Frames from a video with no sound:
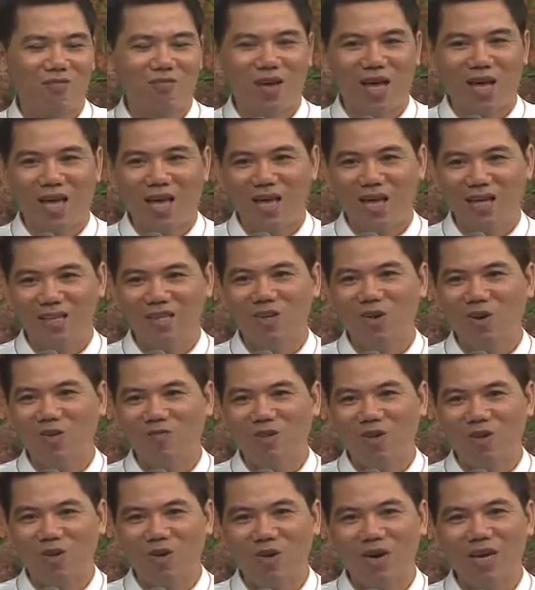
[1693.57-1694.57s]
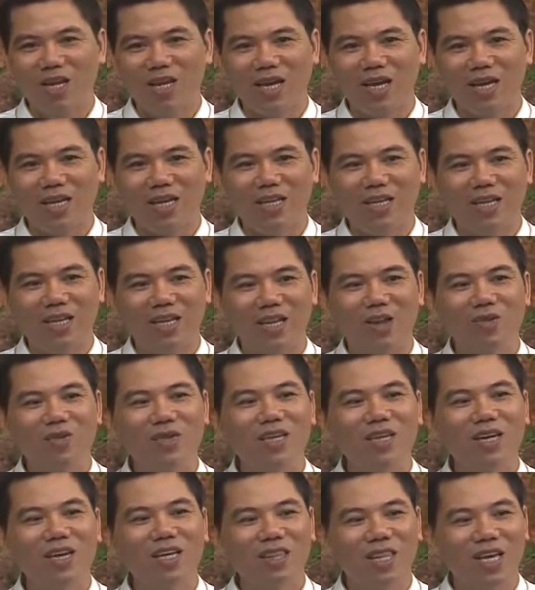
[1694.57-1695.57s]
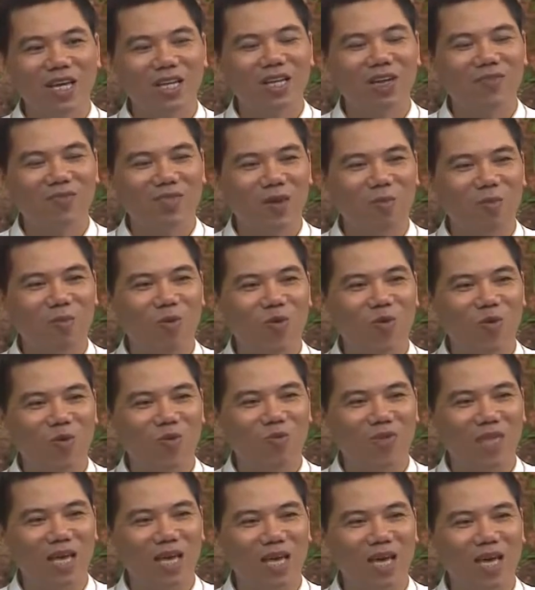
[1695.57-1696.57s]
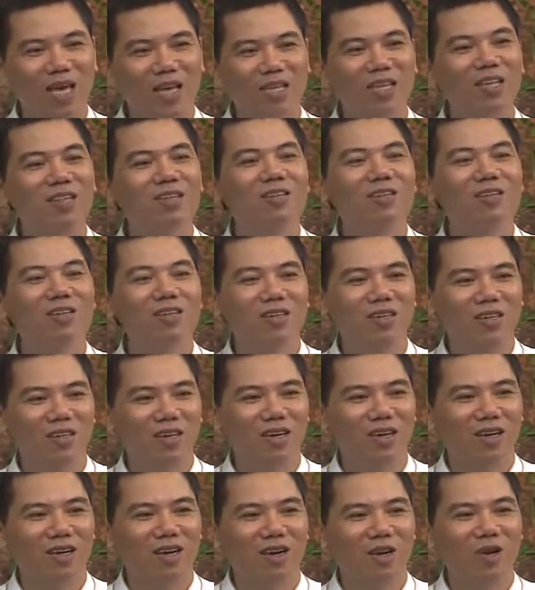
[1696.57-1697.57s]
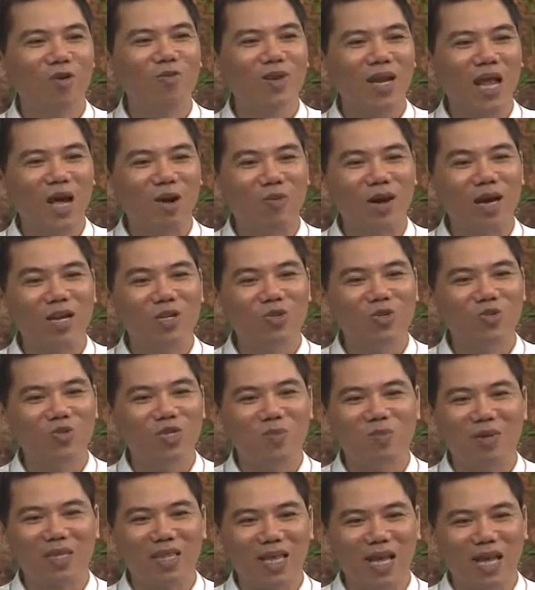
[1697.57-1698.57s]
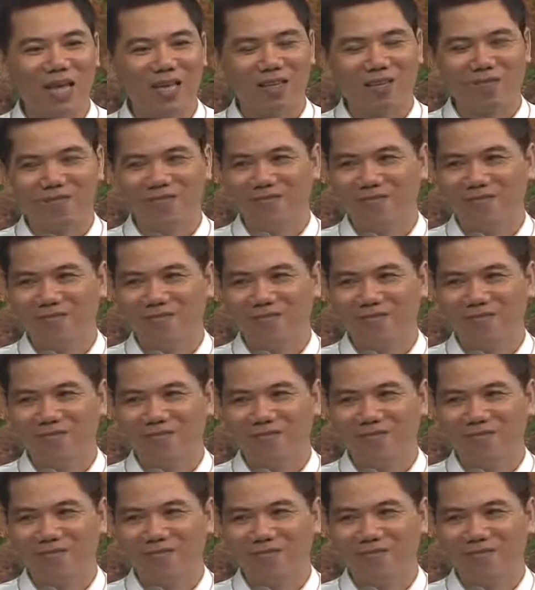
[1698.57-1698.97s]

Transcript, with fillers: Và như con vừa nói là nếu như cái thân gặp tâm của chúng ta nhất như lúc nào cũng an trú trong hiện tại